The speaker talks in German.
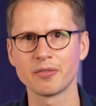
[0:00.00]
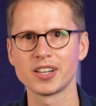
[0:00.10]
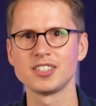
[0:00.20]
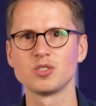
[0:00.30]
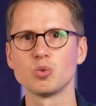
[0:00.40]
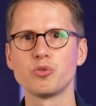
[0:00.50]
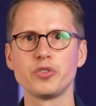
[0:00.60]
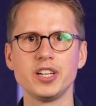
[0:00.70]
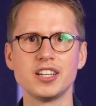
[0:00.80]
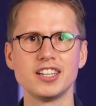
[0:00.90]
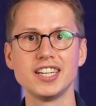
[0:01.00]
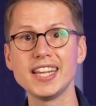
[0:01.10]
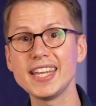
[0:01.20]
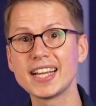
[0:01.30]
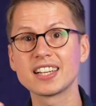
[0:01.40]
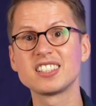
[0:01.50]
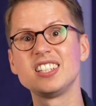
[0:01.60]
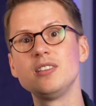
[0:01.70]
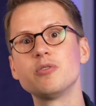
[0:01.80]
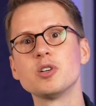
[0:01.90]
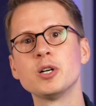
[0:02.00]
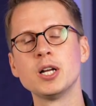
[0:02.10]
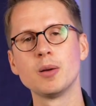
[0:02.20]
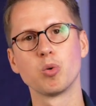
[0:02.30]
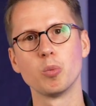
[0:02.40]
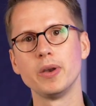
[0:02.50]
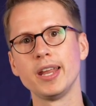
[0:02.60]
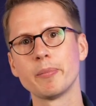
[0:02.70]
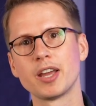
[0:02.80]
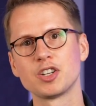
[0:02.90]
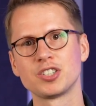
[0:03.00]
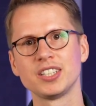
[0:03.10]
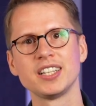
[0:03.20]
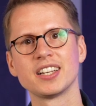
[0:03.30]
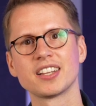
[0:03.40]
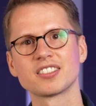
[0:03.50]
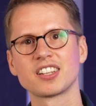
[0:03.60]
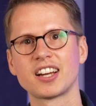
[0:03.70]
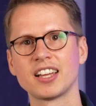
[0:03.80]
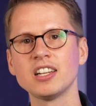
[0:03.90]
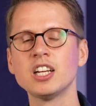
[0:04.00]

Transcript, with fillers: weil sie so viele negative Probleme entstehen lassen kann.